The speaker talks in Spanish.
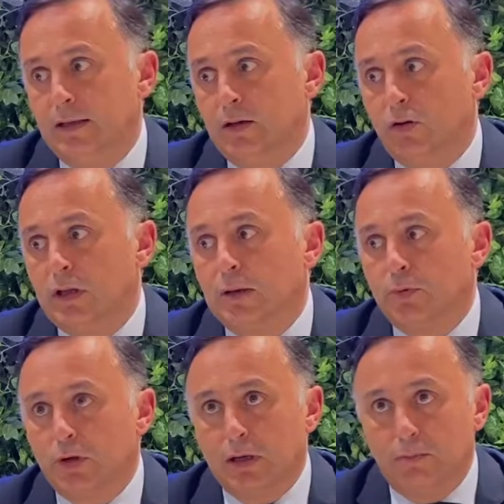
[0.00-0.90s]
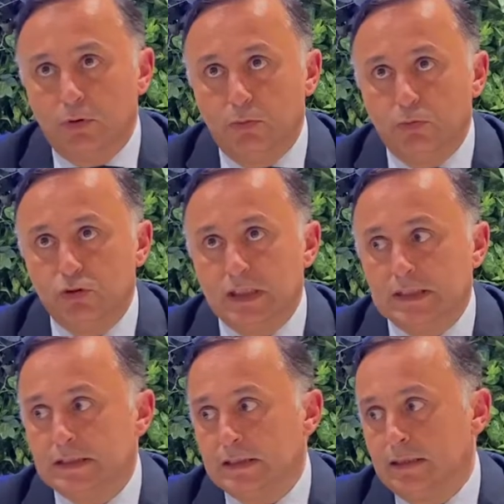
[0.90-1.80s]
y creo que hay, por ejemplo, en
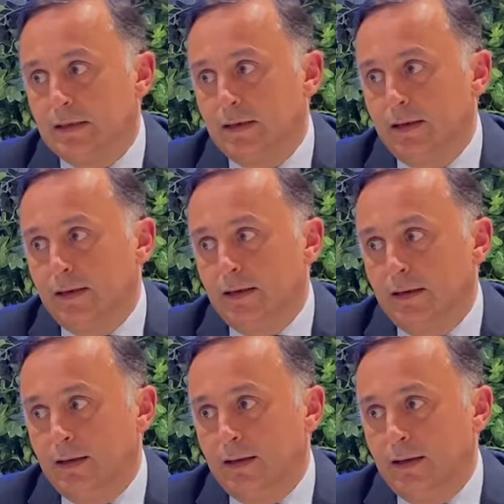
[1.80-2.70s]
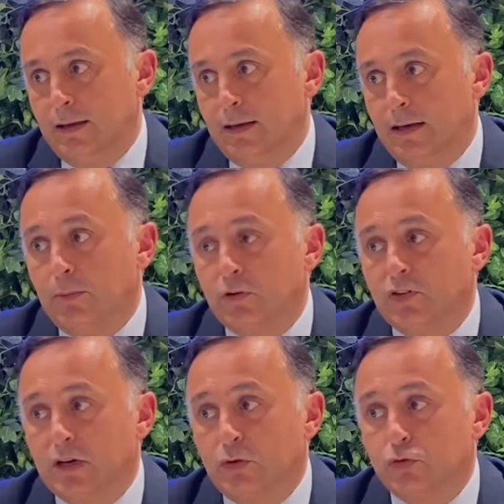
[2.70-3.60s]
muchas eh, eh,
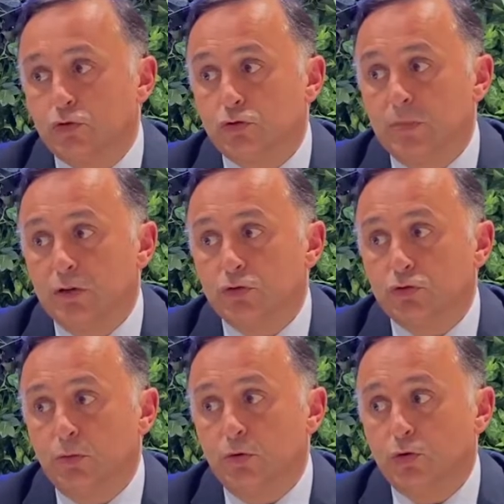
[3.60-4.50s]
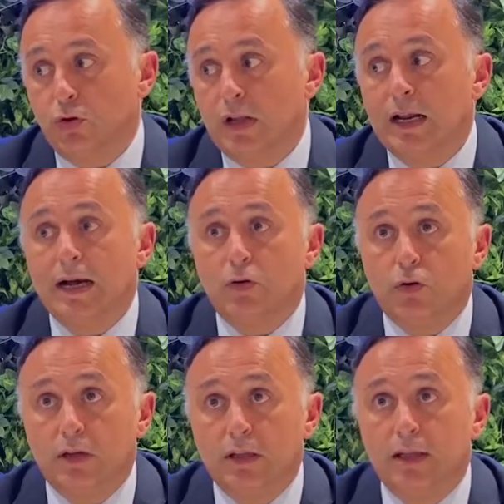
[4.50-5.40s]
labores de recursos humanos como toda la
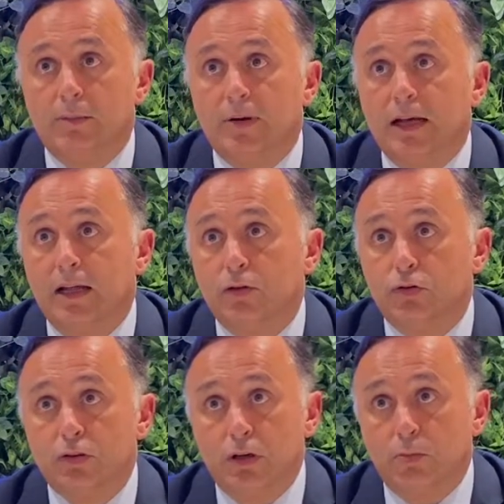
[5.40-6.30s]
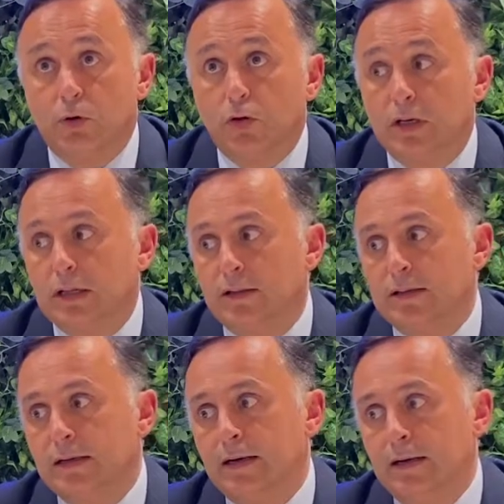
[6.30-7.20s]
acogida de empleados, el onboarding,
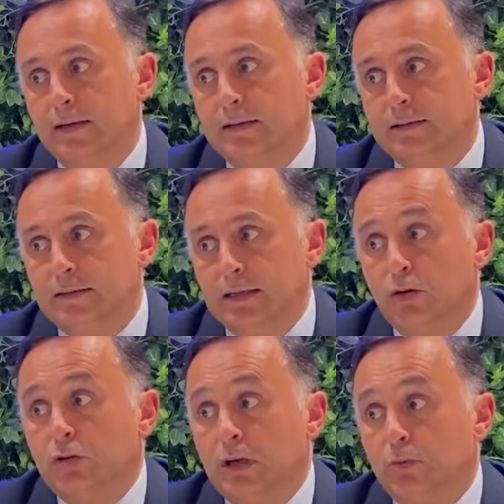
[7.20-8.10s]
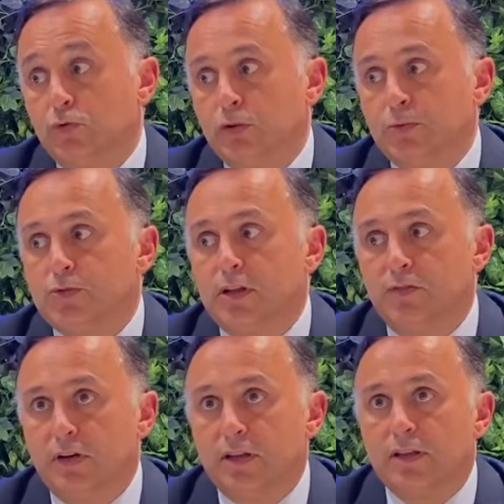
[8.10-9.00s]
etcétera, se nota mucho pues, la
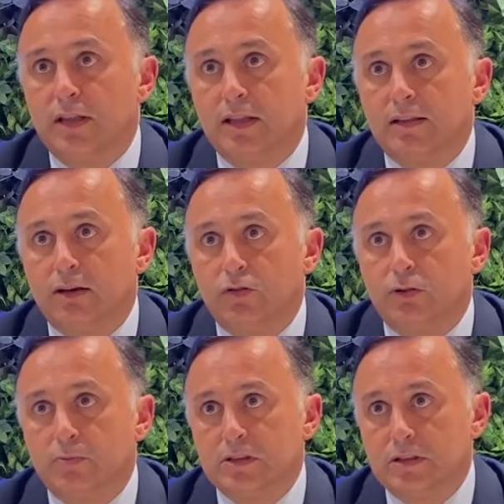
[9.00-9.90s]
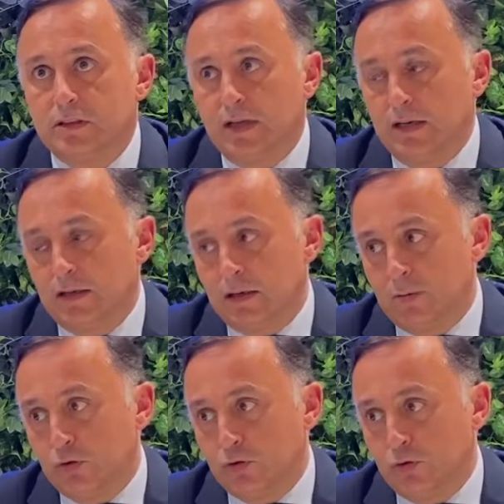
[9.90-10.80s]
diferencia de hacerlos en presencial y en
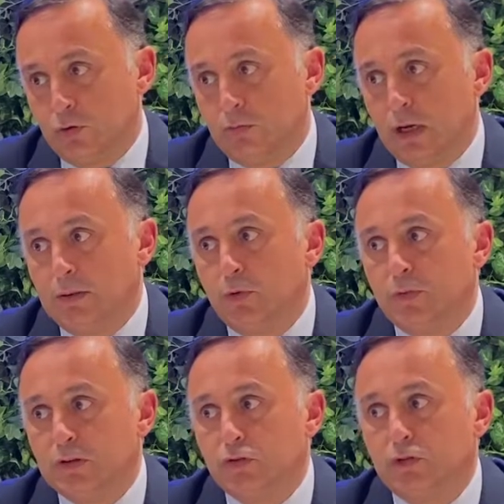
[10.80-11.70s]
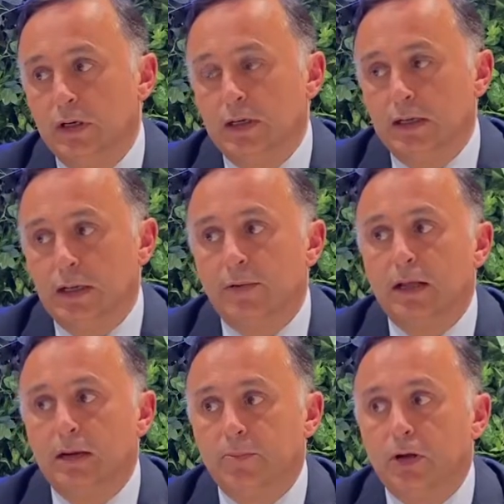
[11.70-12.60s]
remoto. Hay momentos en la
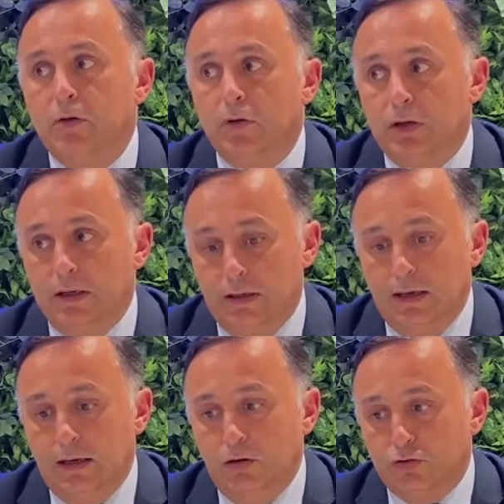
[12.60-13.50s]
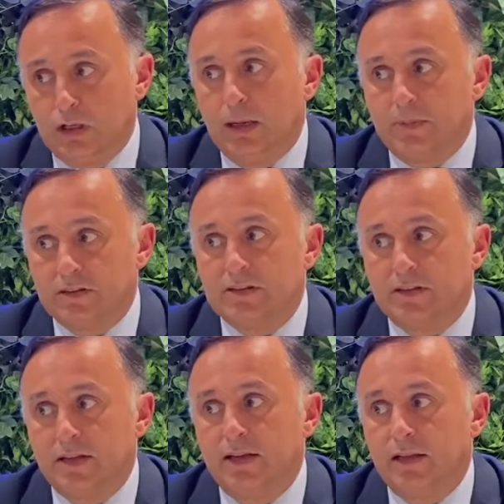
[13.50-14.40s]
vida del empleado en, los que la
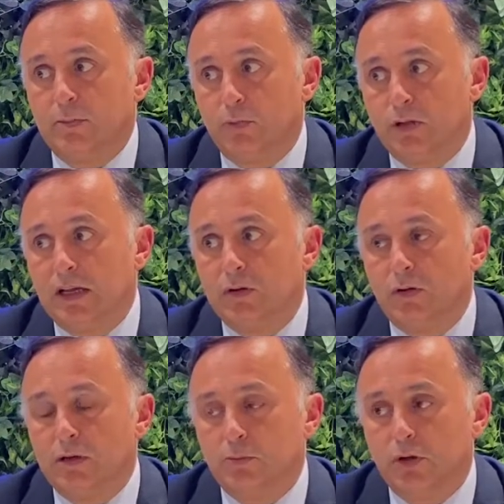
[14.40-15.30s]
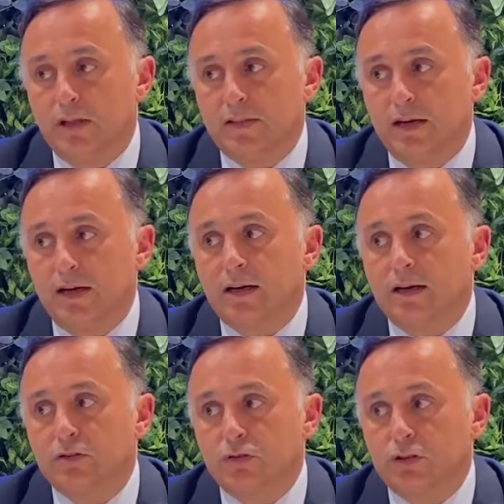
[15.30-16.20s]
presencialidad puede ayudar y puede acelerar
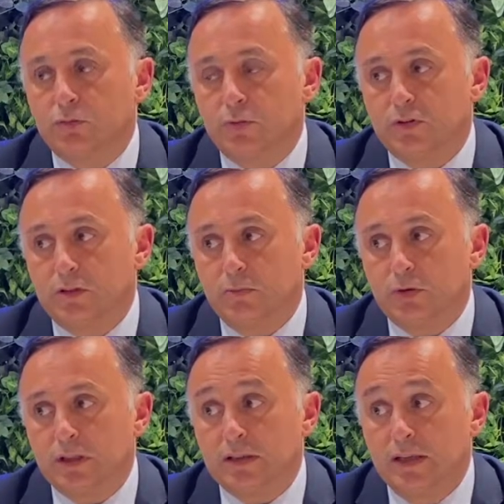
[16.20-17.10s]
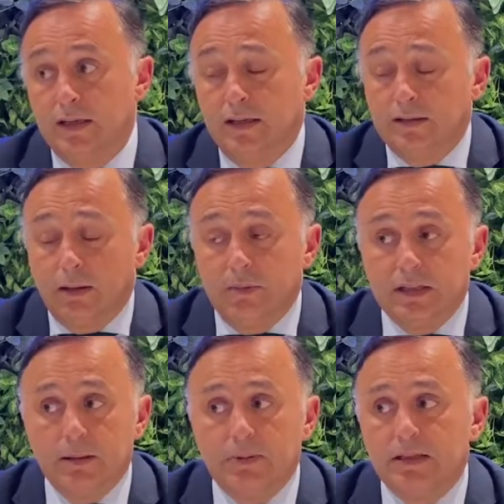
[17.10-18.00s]
las cosas, puede ser importante.
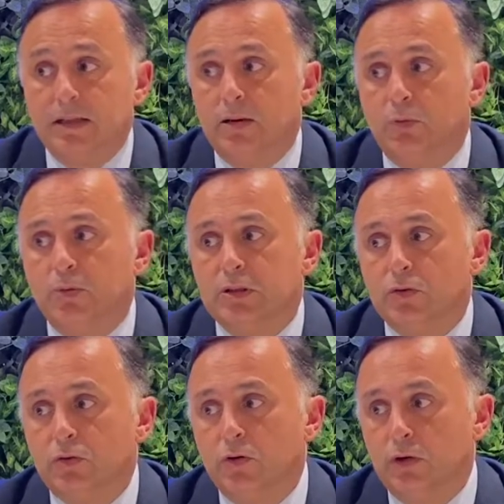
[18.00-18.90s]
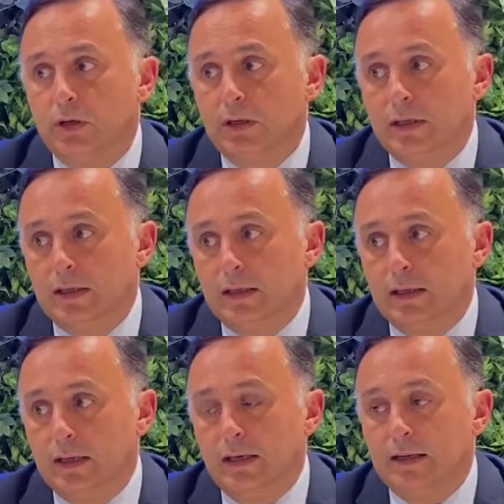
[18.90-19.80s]
También depende del momento
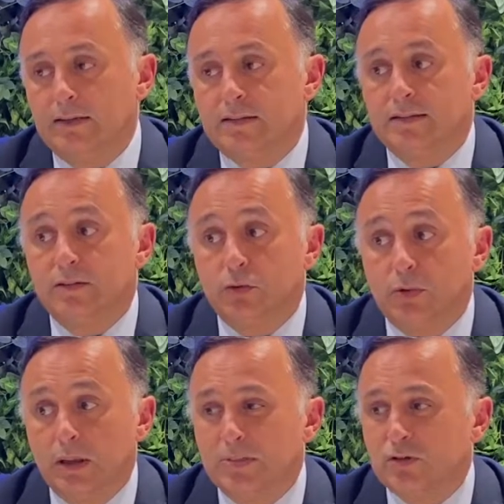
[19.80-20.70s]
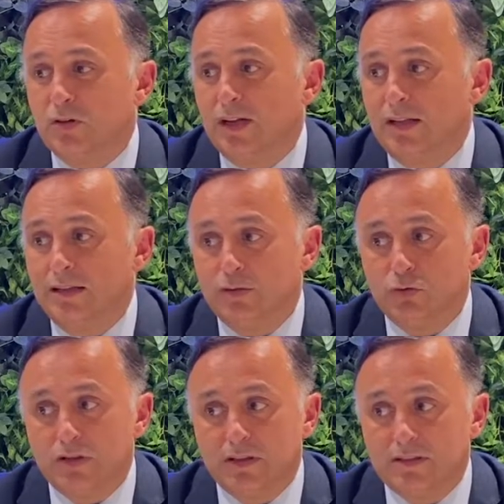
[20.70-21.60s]
eh, en el que estés en tu vida personal, de
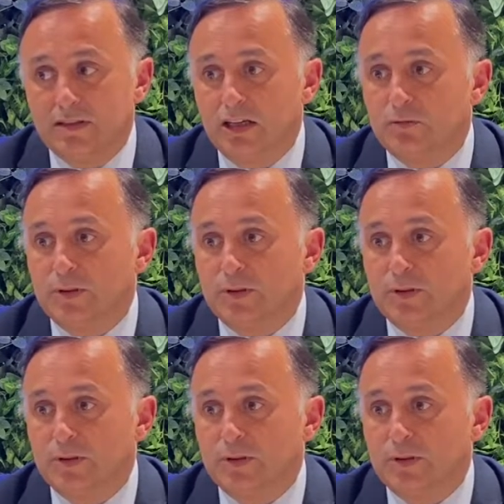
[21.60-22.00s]
tus necesidades